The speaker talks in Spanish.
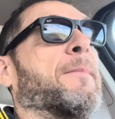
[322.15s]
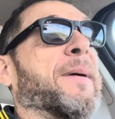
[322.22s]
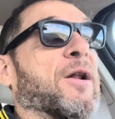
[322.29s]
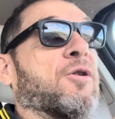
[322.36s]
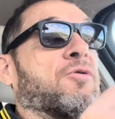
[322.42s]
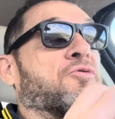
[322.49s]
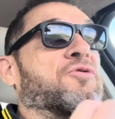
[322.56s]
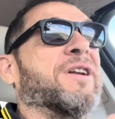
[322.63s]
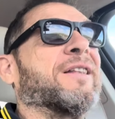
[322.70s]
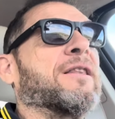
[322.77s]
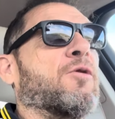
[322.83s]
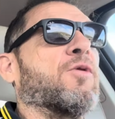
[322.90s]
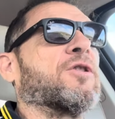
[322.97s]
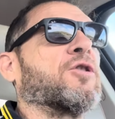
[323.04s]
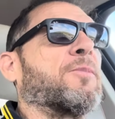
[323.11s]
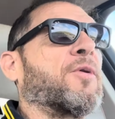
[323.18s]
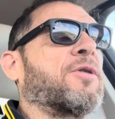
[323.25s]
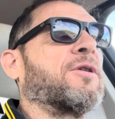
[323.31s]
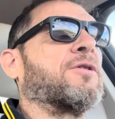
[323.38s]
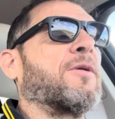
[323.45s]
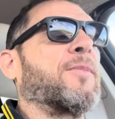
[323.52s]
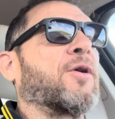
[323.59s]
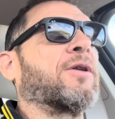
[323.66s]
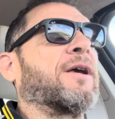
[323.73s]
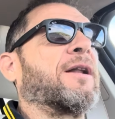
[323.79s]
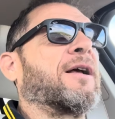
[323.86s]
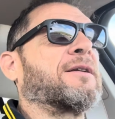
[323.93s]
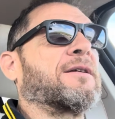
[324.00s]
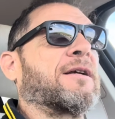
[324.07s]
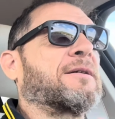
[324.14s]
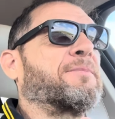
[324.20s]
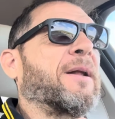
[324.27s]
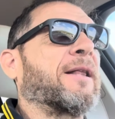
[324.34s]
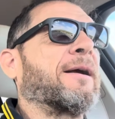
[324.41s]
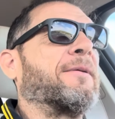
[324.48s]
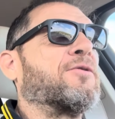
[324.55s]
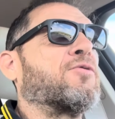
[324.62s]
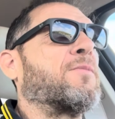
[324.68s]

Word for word: pero un 34% de proteínas es prácticamente